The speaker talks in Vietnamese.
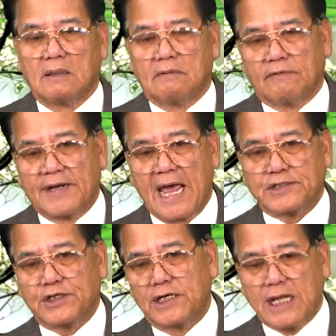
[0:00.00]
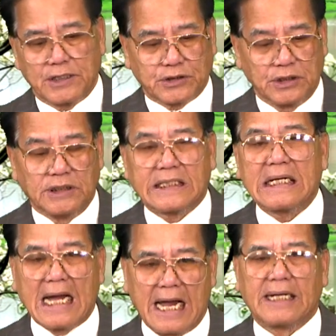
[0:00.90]
Và đài CNN từ cái
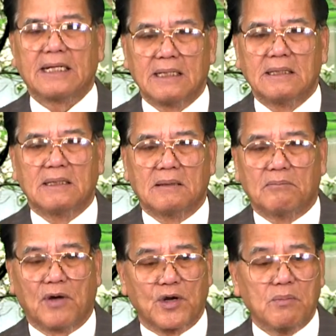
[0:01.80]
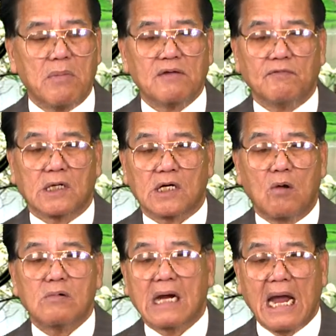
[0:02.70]
ngày mà nó bênh vực
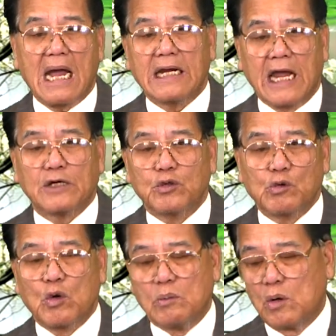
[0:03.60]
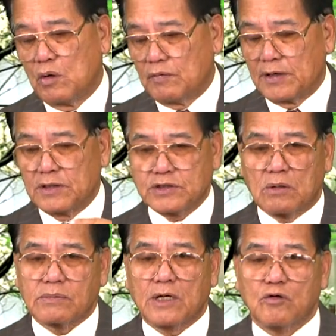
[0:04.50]
công khai Andrew Cuomo và nó
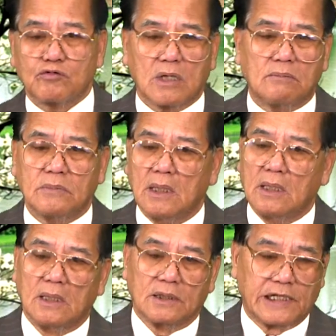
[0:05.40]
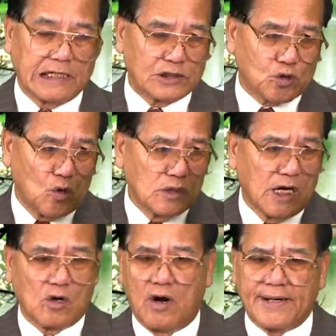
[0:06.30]
chống Donald Trump, thì cái số người
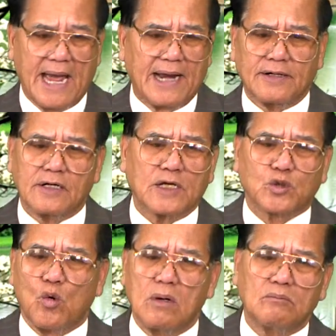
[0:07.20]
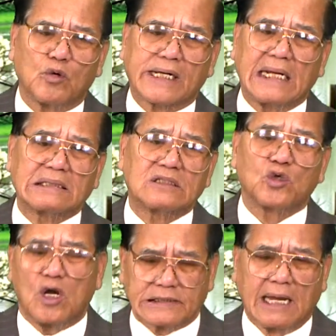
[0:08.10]
coi đài nó đã xuống một cách
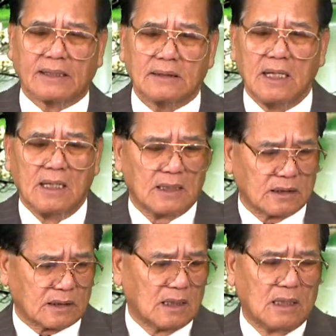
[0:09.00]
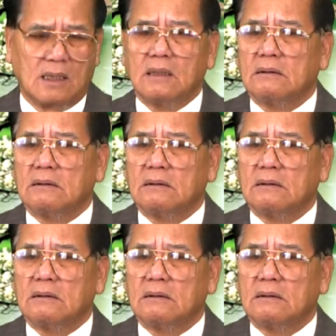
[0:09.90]
rõ rệt, từ